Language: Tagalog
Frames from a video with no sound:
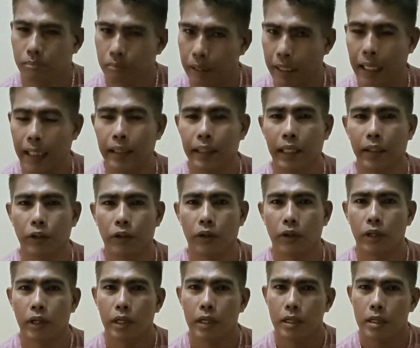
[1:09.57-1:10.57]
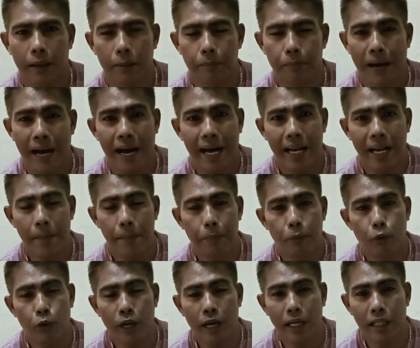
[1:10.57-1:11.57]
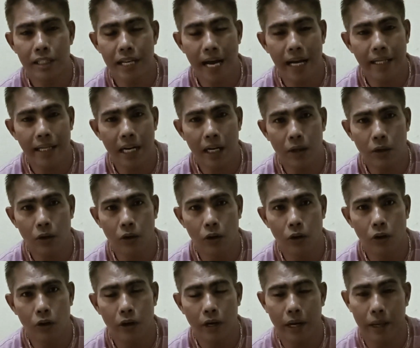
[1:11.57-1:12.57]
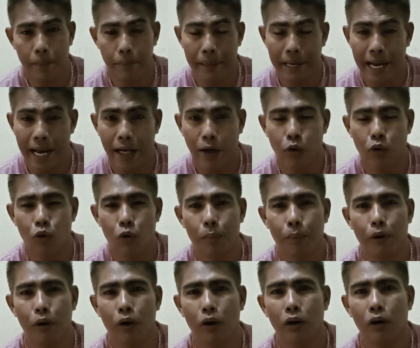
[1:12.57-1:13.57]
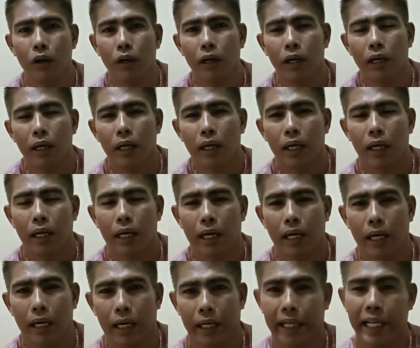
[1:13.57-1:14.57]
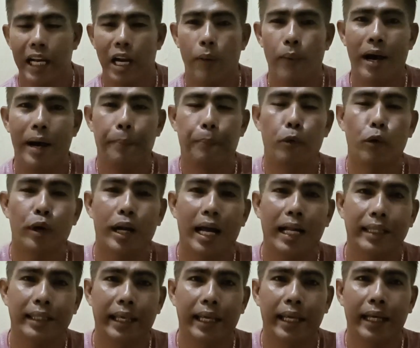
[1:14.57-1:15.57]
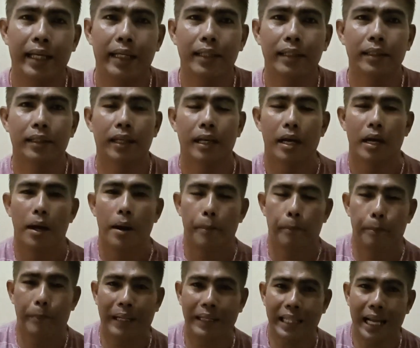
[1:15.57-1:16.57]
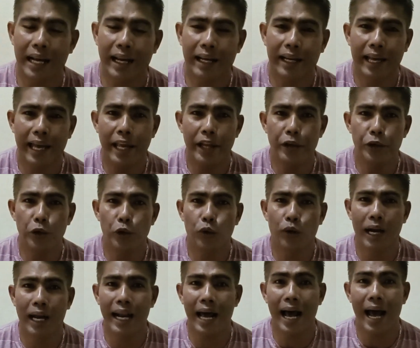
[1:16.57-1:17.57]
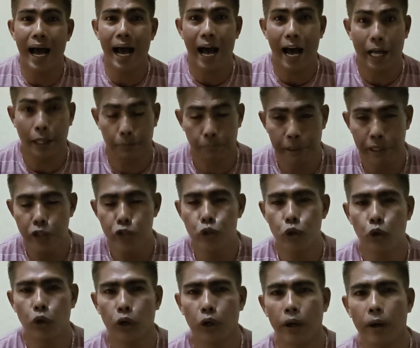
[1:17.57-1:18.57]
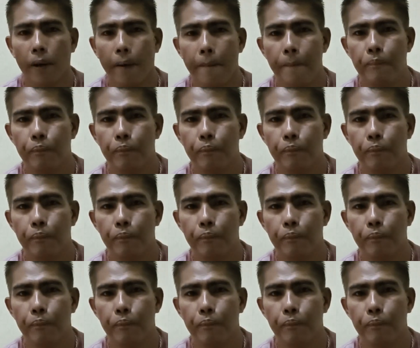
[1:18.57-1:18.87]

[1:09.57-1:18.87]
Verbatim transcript: Maganda to. Uh, pangalan po ng channel ko, ibinago eh, ko po uh, ginawa po nating Batanggenyong Gala Adventure.